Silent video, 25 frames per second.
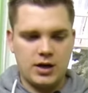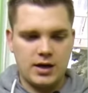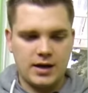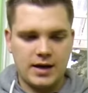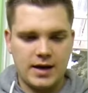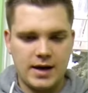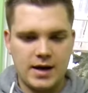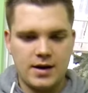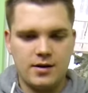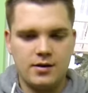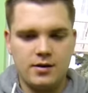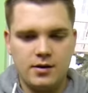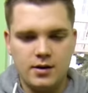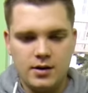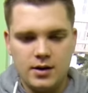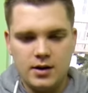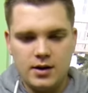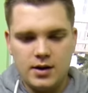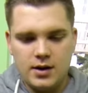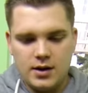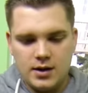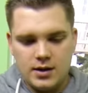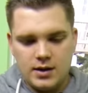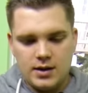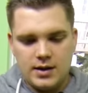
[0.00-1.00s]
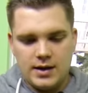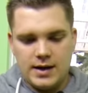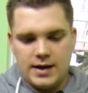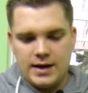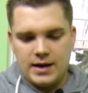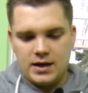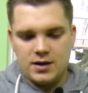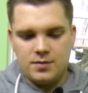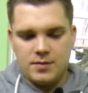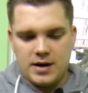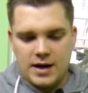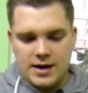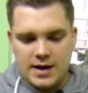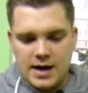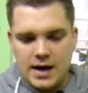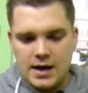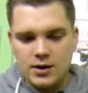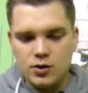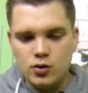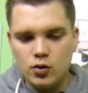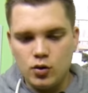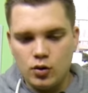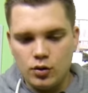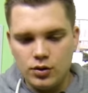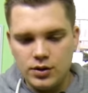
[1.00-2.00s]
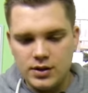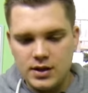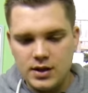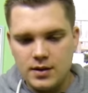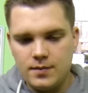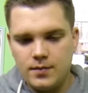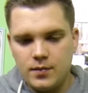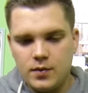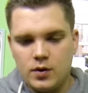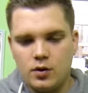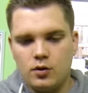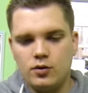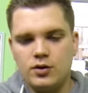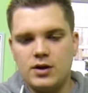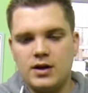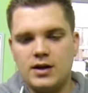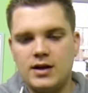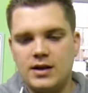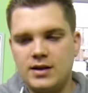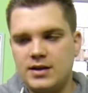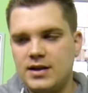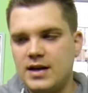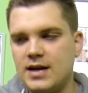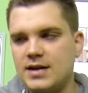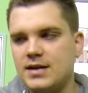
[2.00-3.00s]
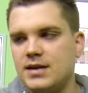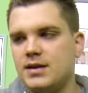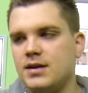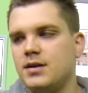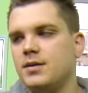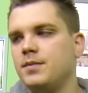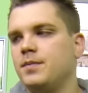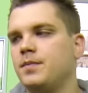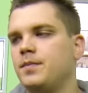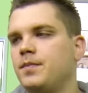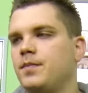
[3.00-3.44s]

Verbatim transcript: da gerne, lege ich mir ein Handtuch unter, unter den Test.